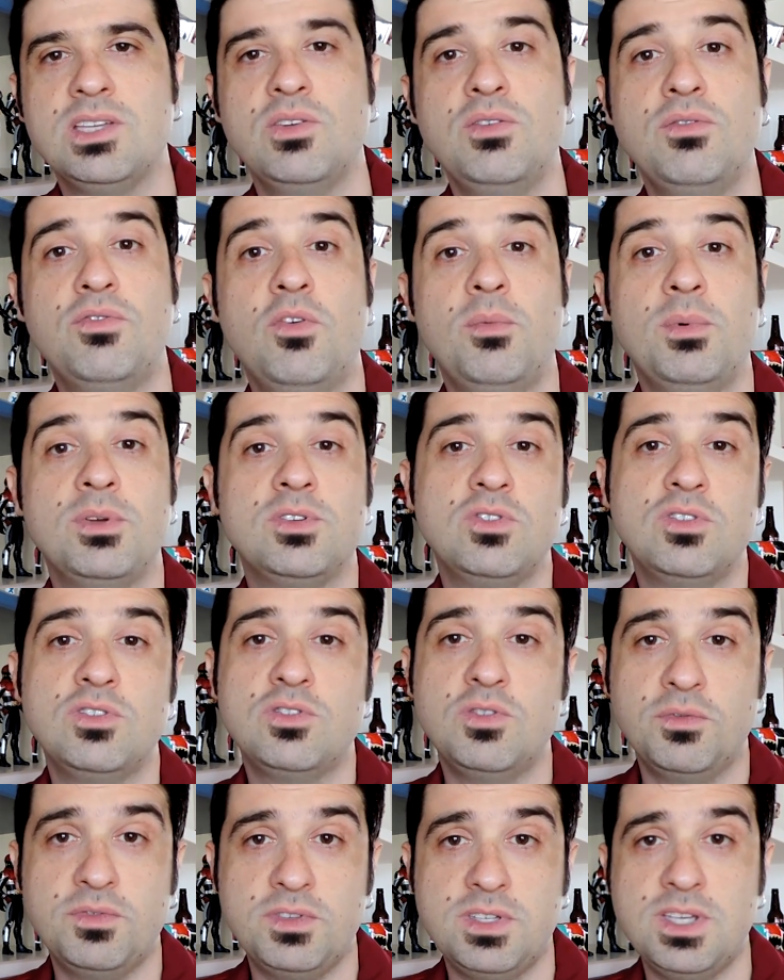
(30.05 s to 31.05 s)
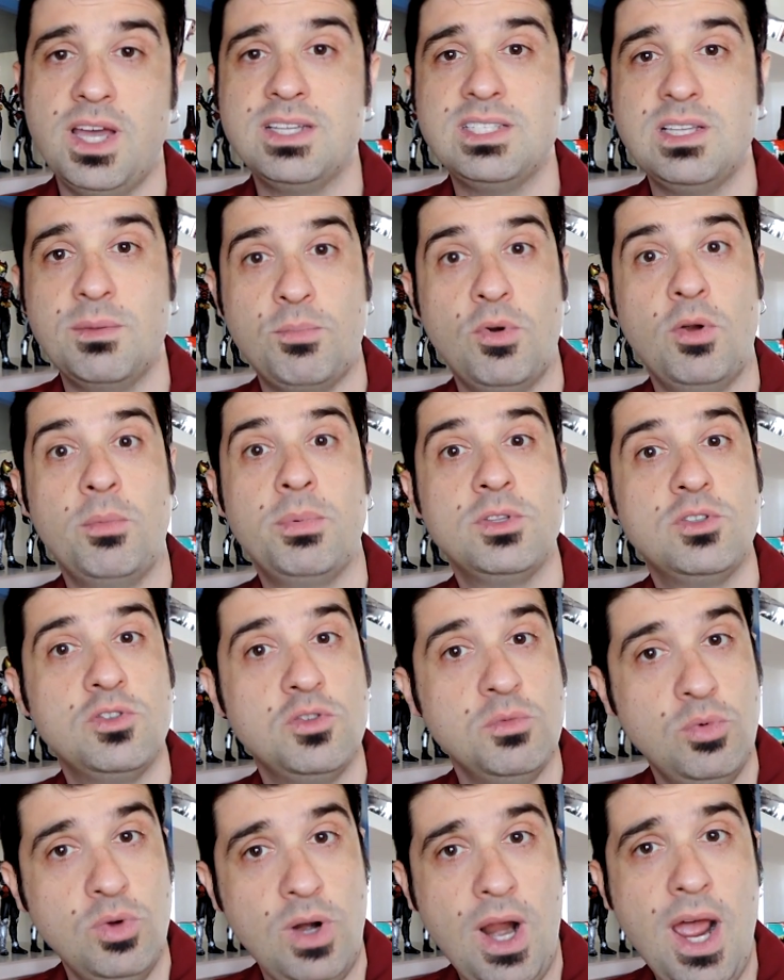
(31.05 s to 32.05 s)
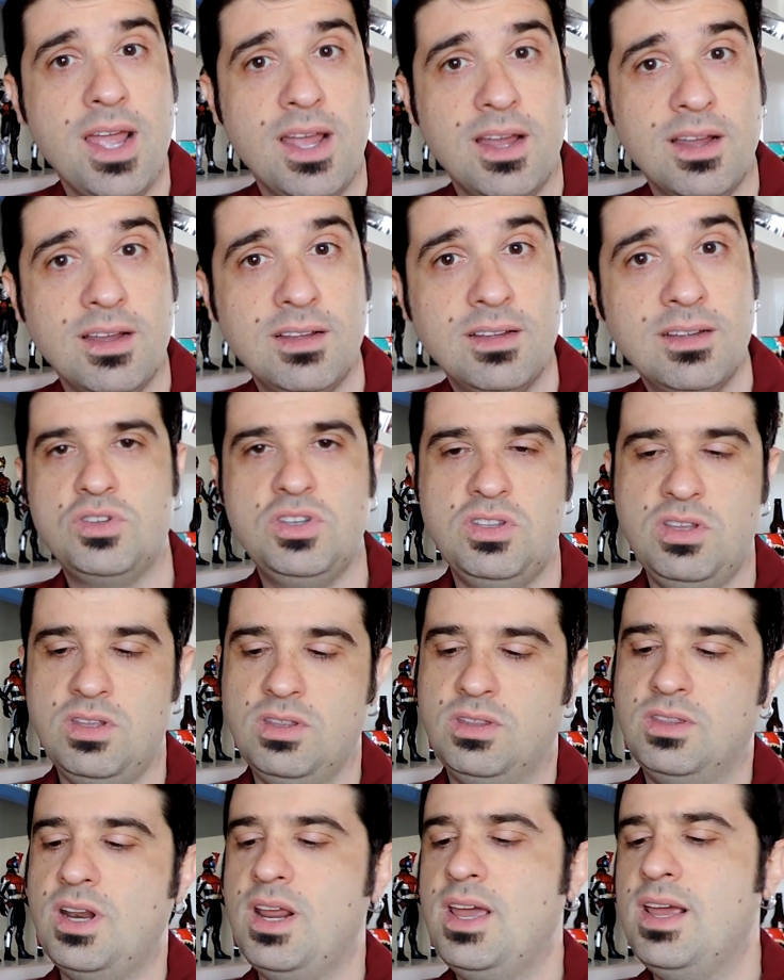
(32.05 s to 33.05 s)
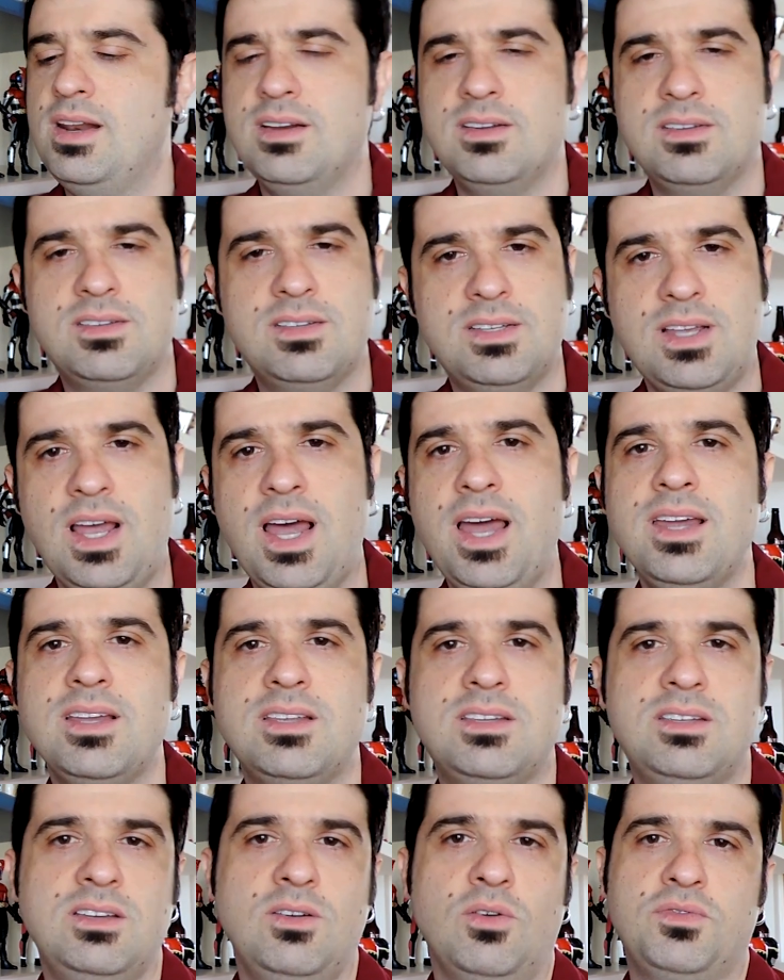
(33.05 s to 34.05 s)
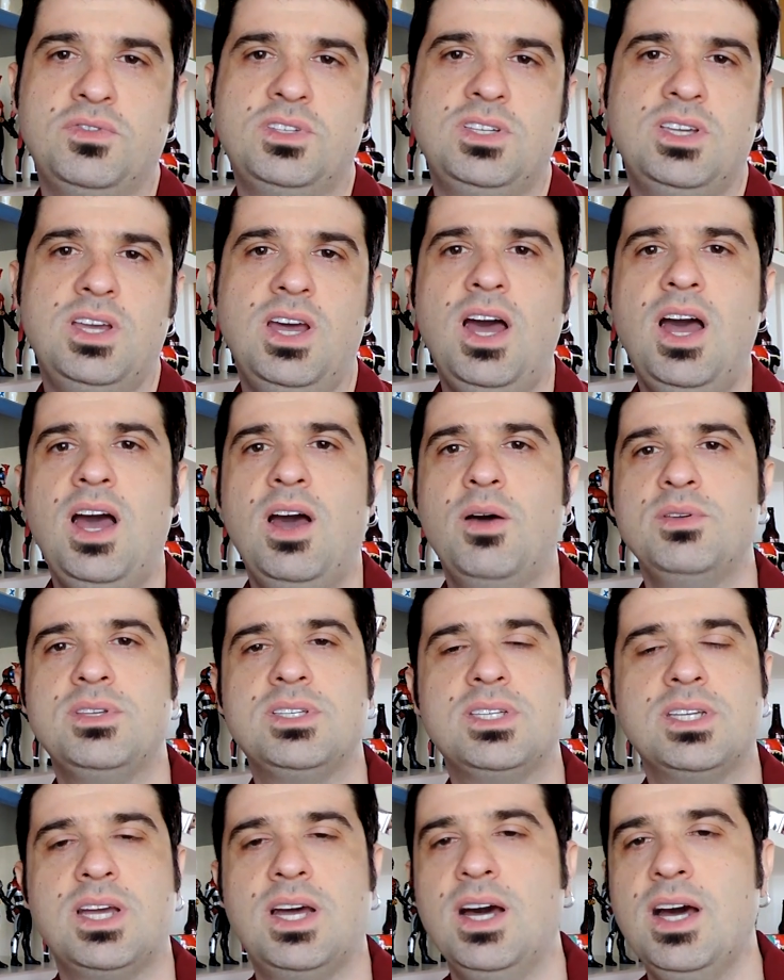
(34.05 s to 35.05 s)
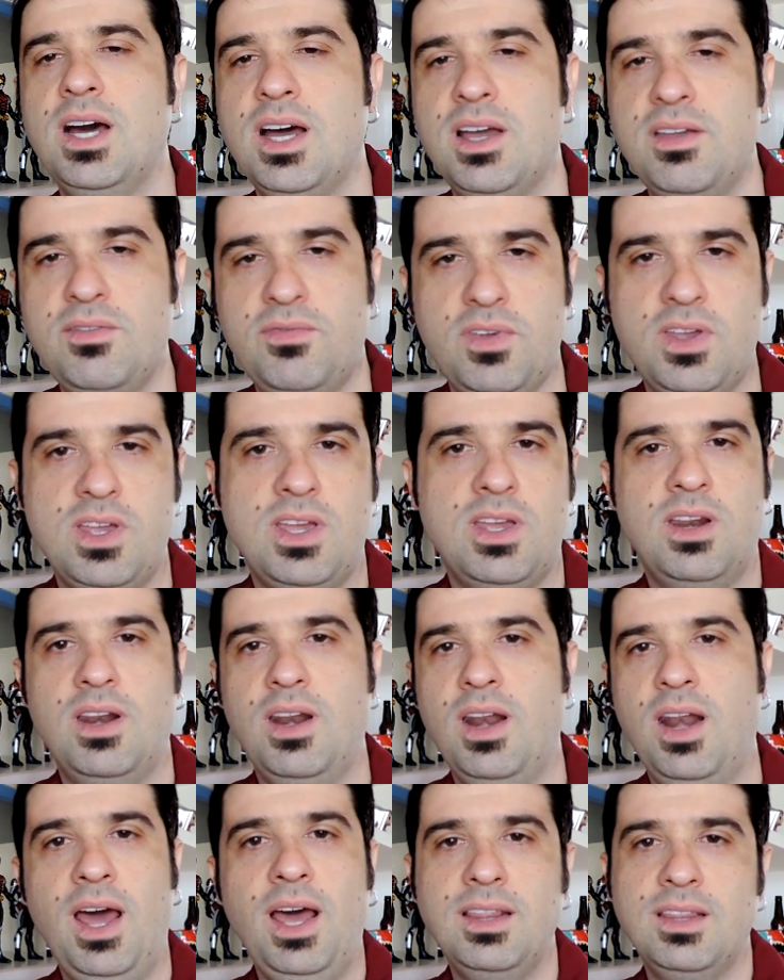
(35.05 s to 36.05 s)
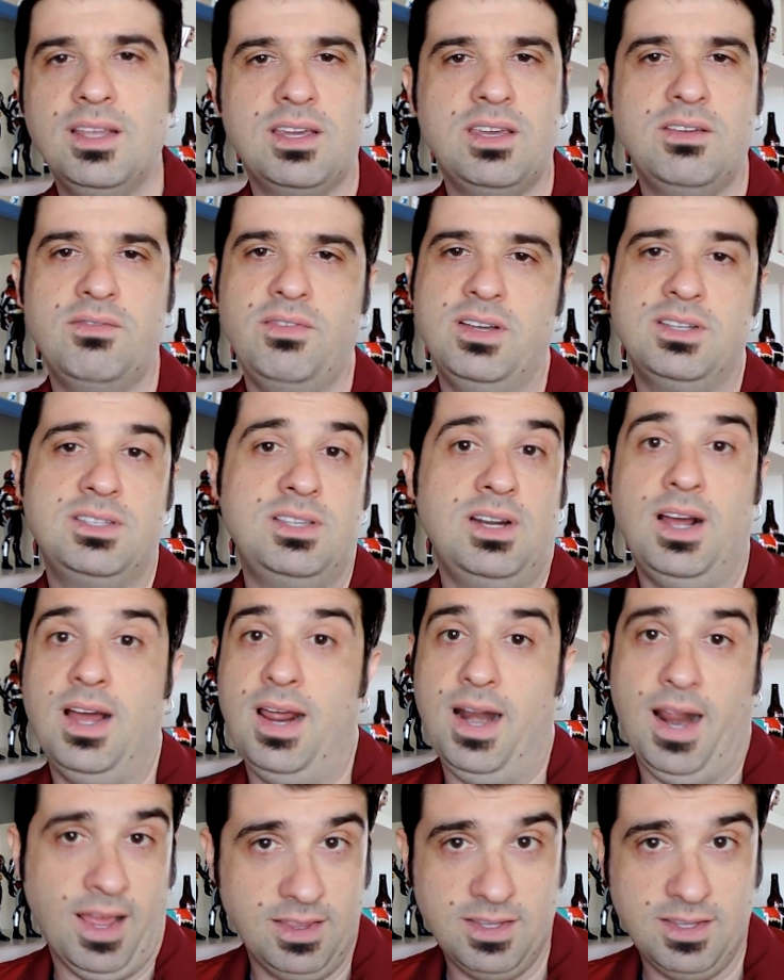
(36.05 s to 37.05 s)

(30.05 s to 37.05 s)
são informações oficiais da própria Tsuburaya, Contido em trailer, site oficial, scan, enfim, nada que vai estragar